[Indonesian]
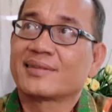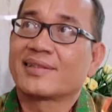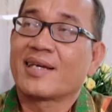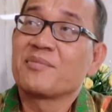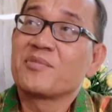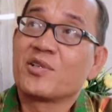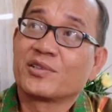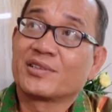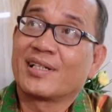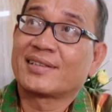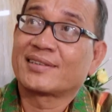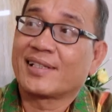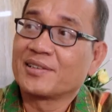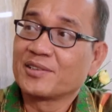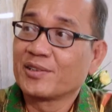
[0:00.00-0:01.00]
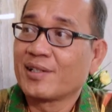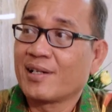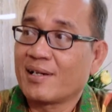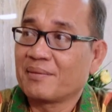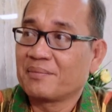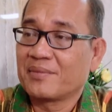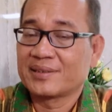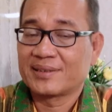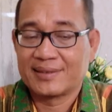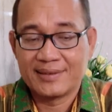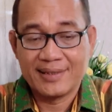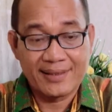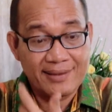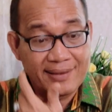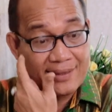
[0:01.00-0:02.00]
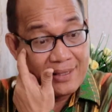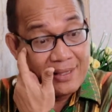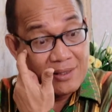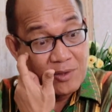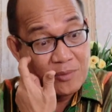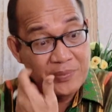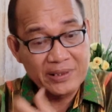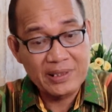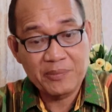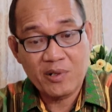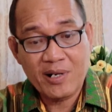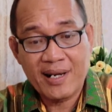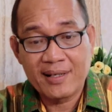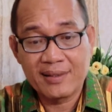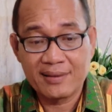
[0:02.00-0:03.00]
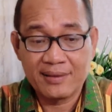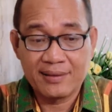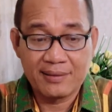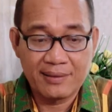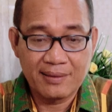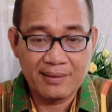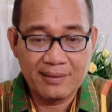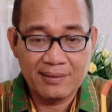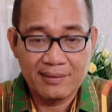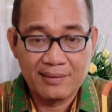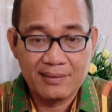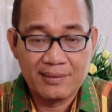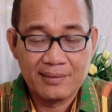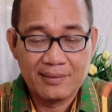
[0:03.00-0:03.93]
dan saya mau jelaskan juga Mas Jaki kalau PT Porangan ini